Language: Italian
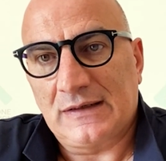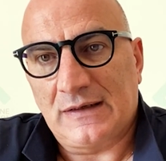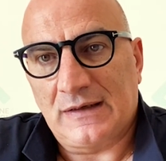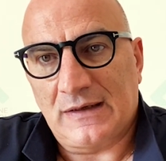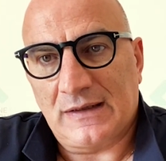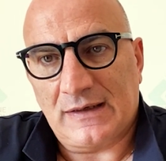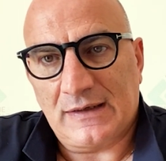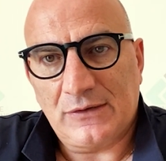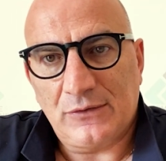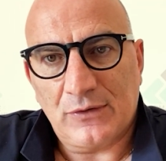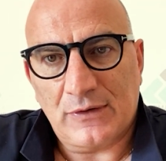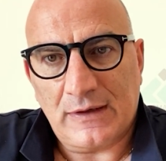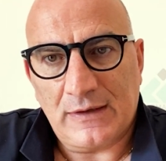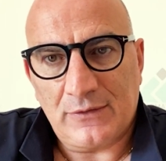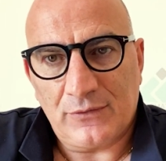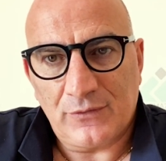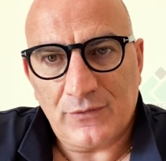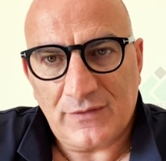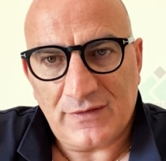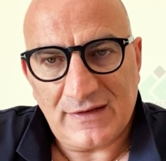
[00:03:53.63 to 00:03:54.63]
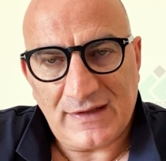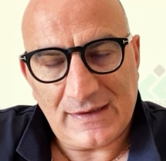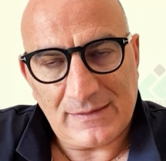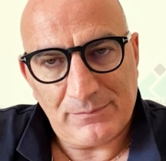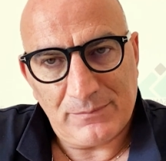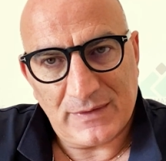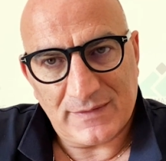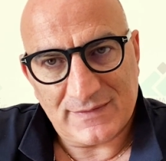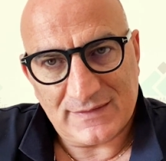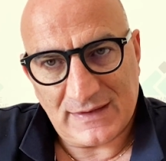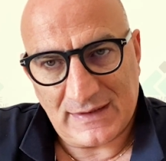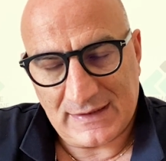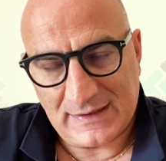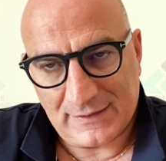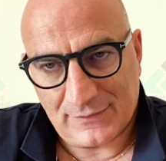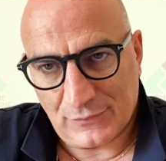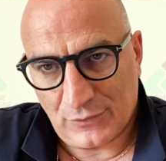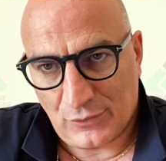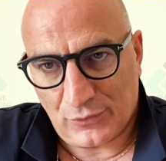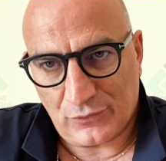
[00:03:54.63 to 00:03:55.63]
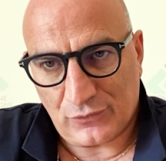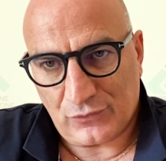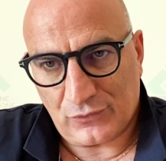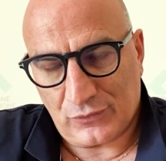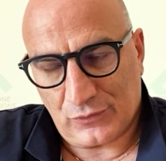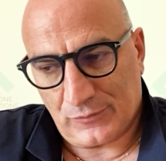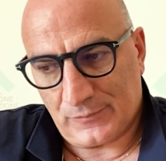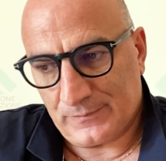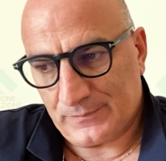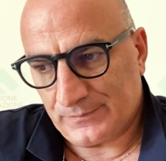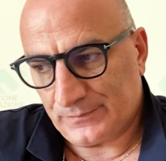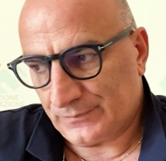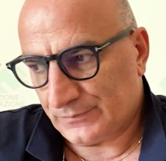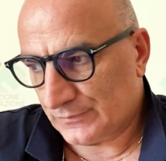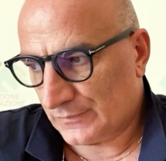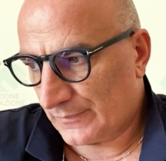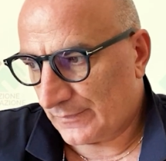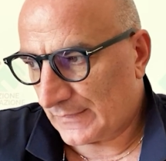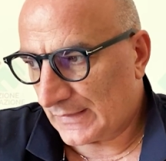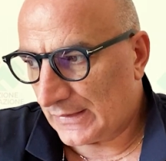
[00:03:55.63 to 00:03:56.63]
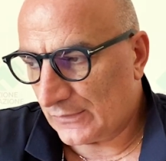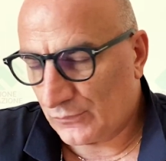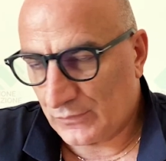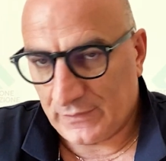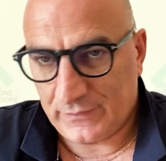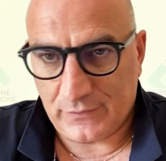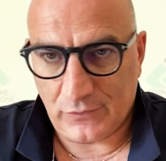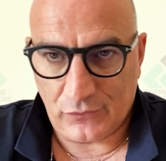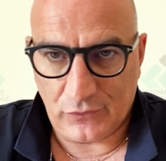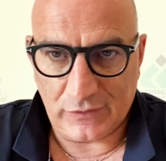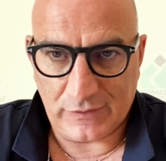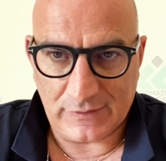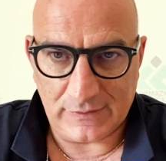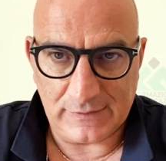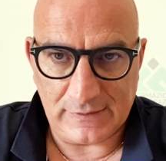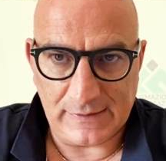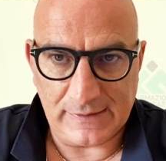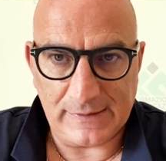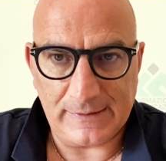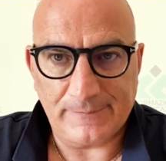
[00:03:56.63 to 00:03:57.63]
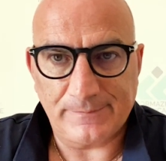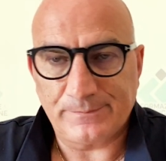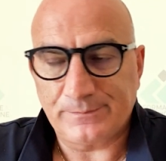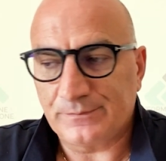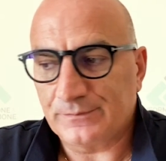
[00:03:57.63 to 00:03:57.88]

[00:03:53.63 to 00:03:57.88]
credo che non si debba stare addosso a questi cittadini,